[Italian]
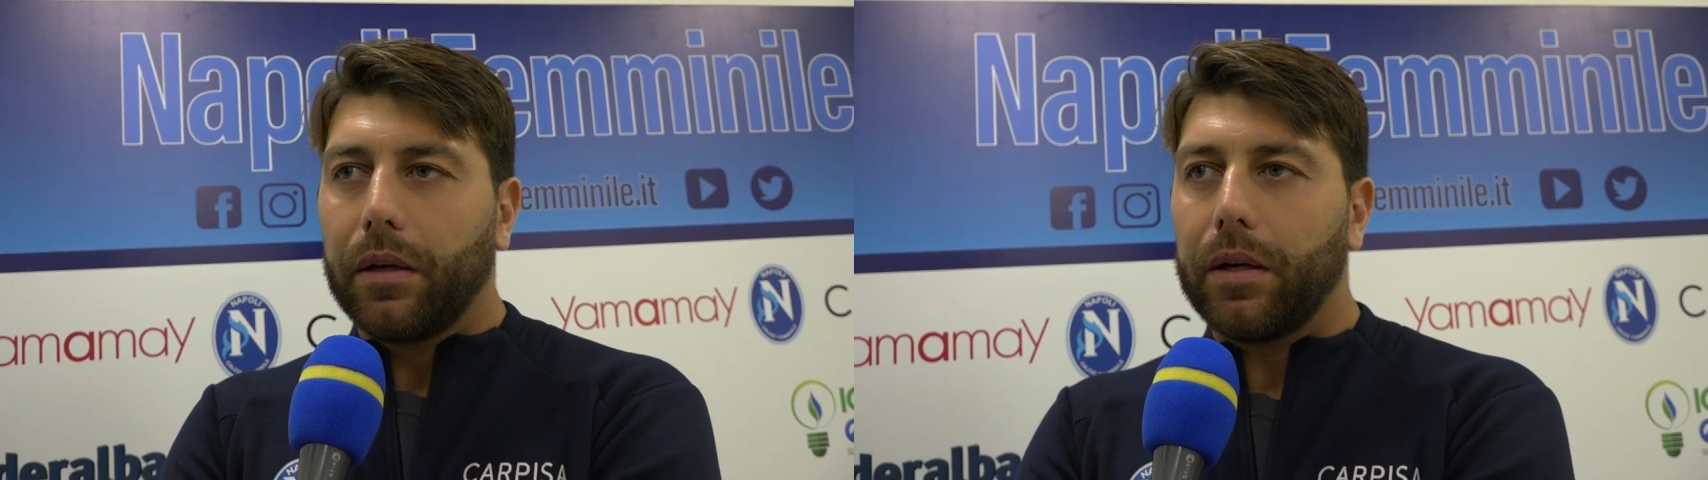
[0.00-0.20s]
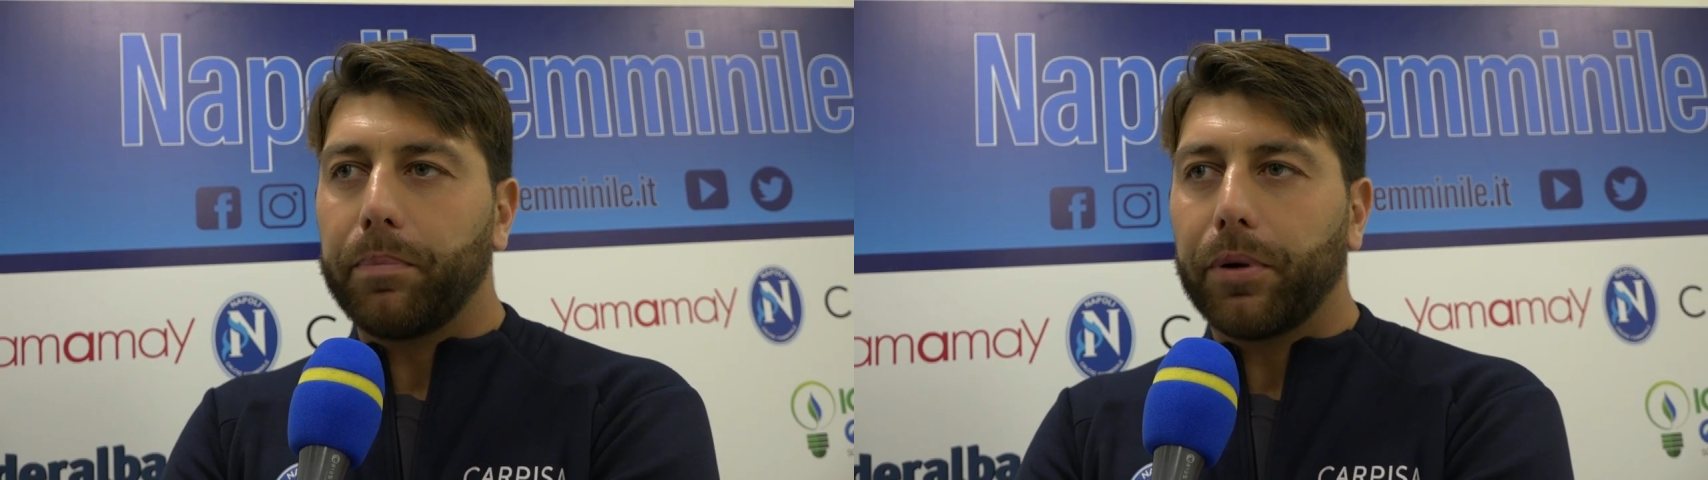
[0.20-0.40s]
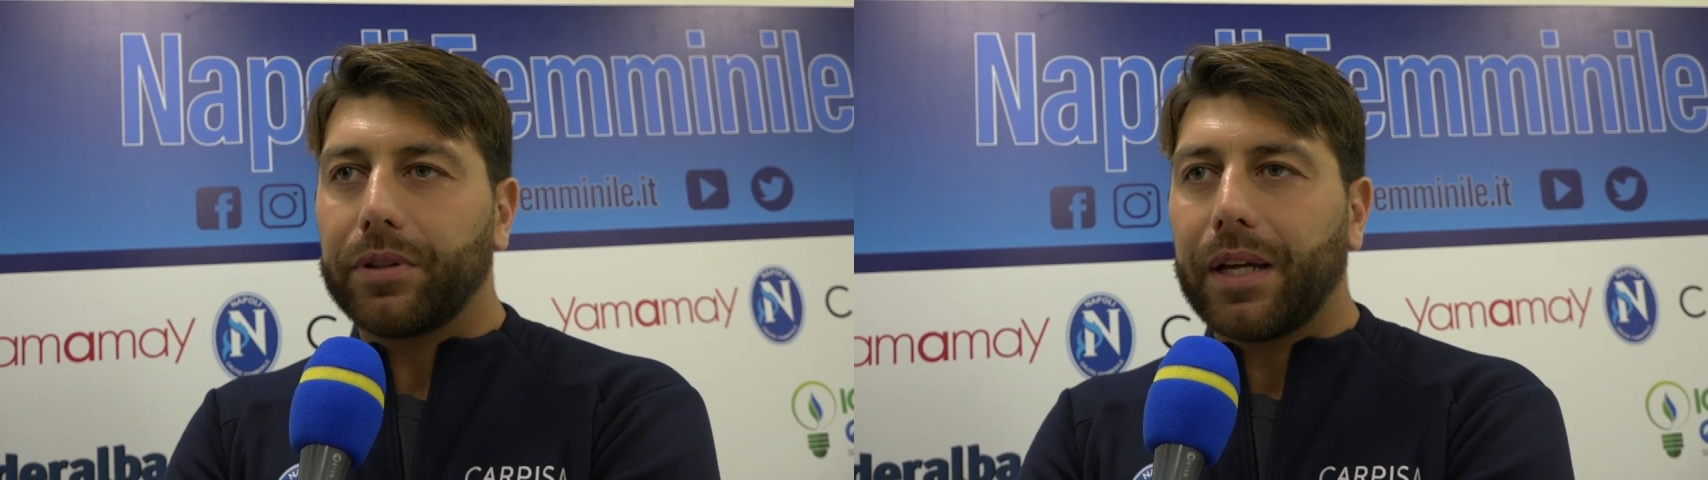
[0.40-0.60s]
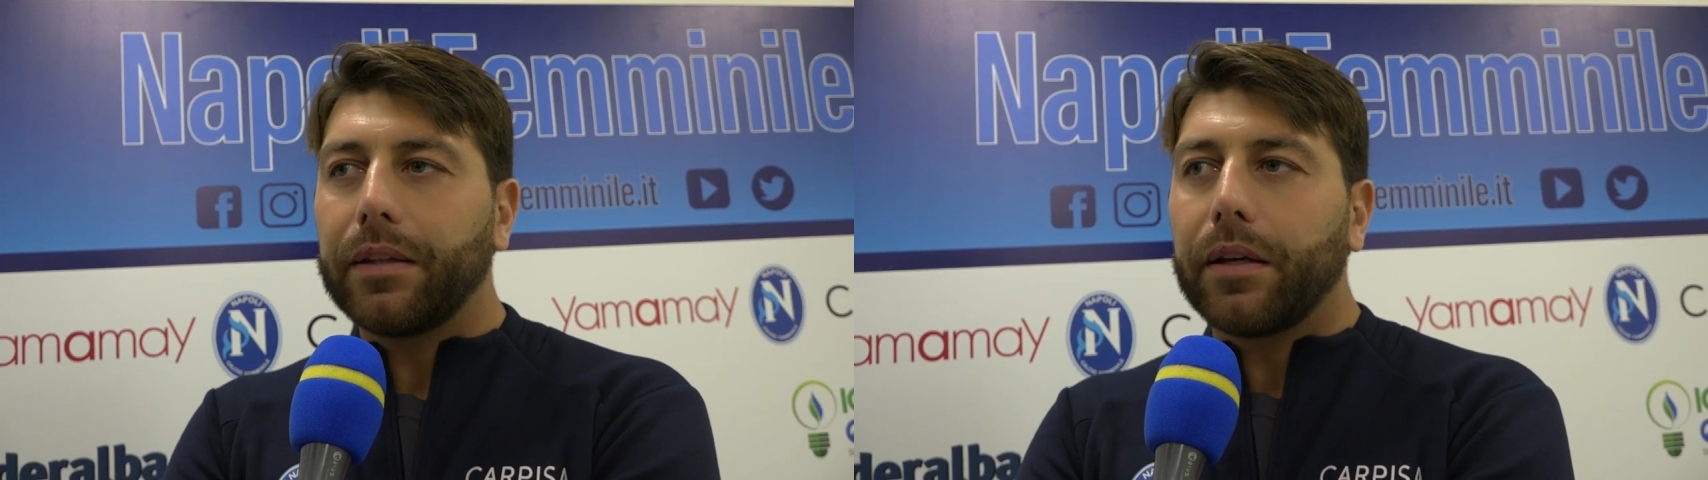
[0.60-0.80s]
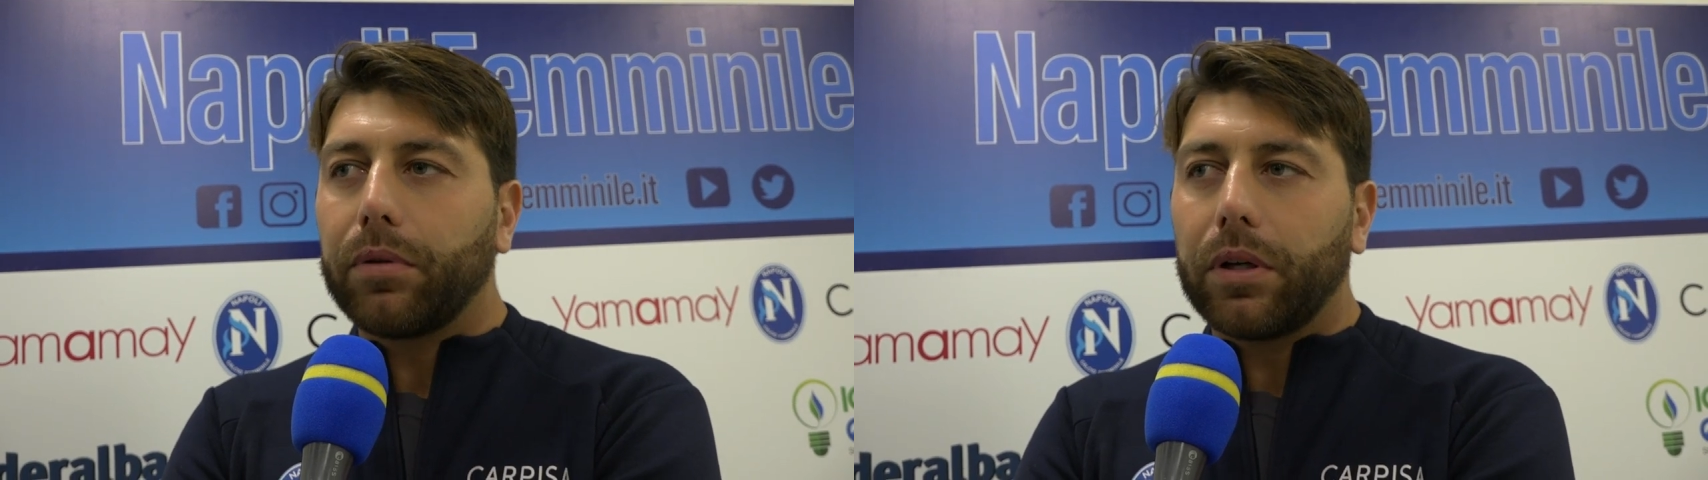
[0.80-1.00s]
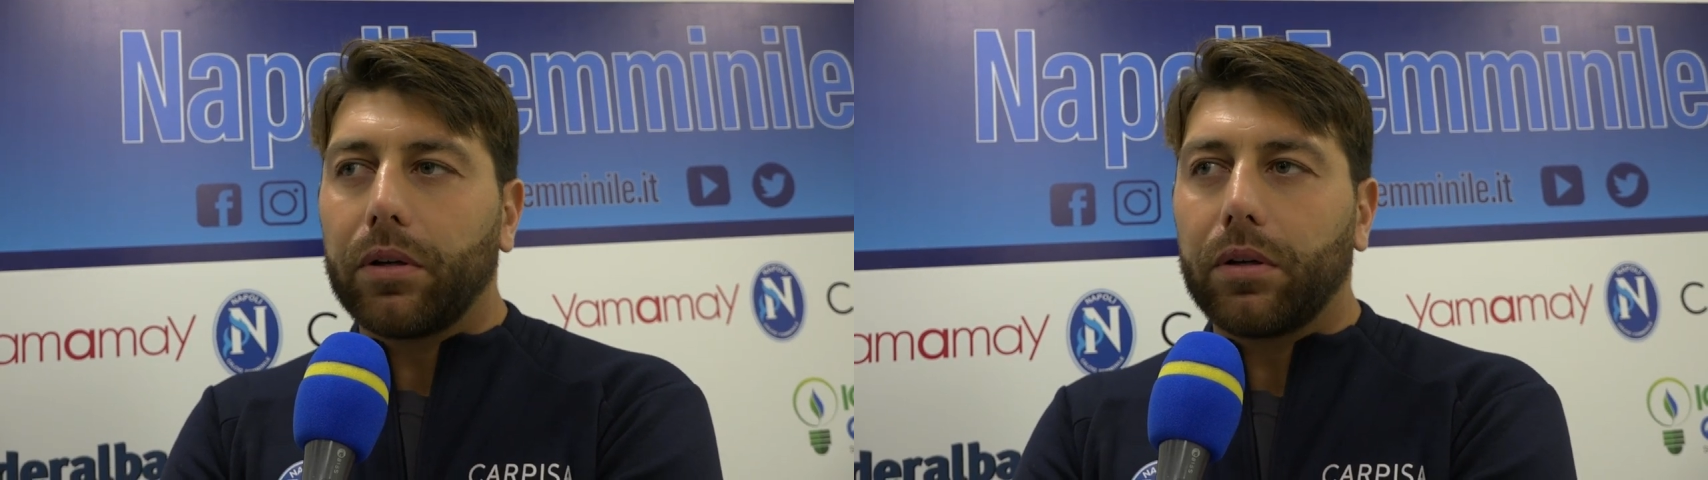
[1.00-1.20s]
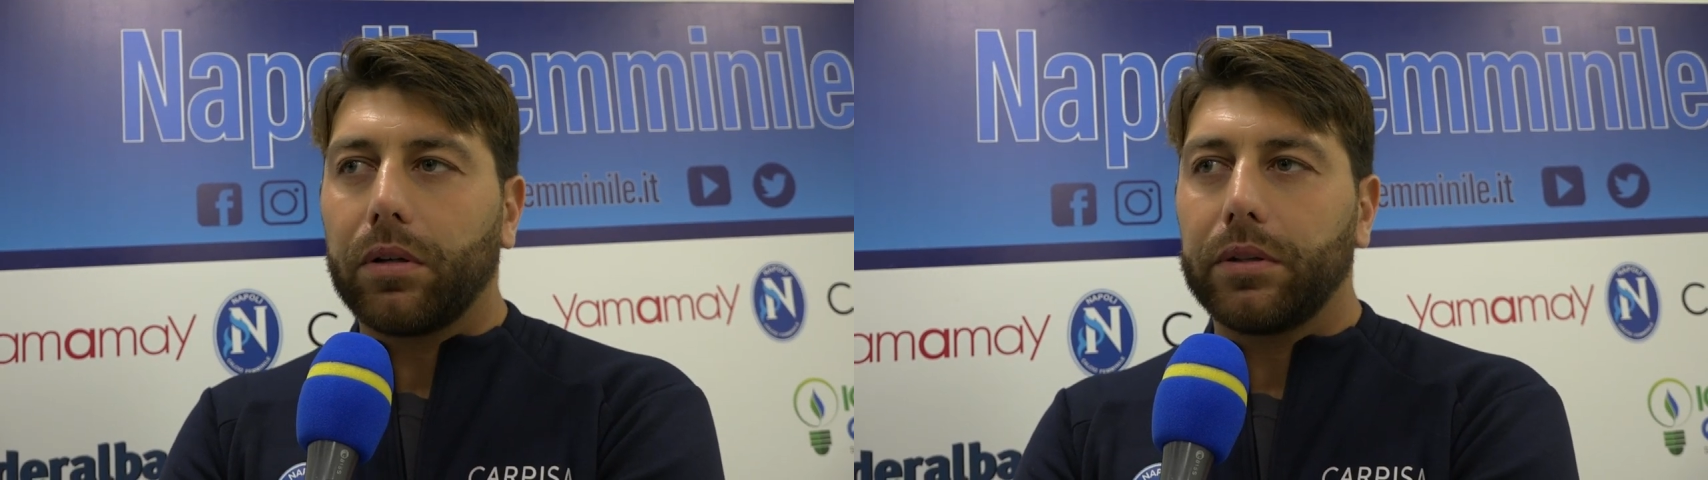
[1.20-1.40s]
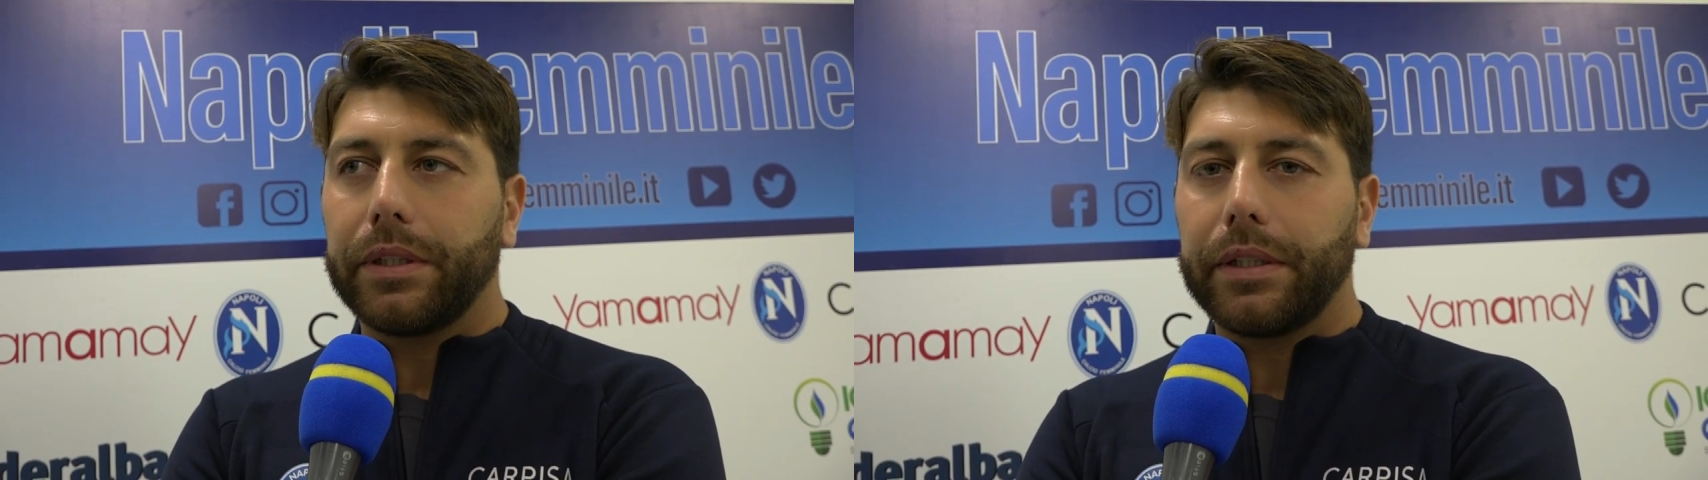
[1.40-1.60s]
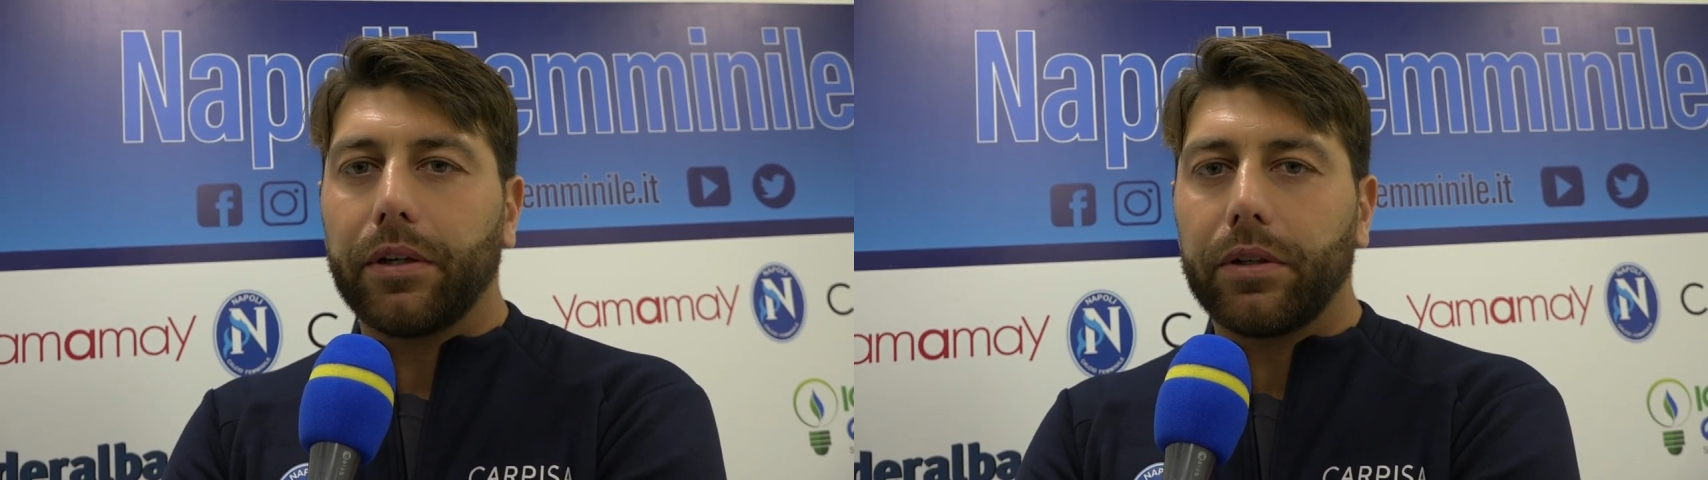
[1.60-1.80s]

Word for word: l'importante è quello di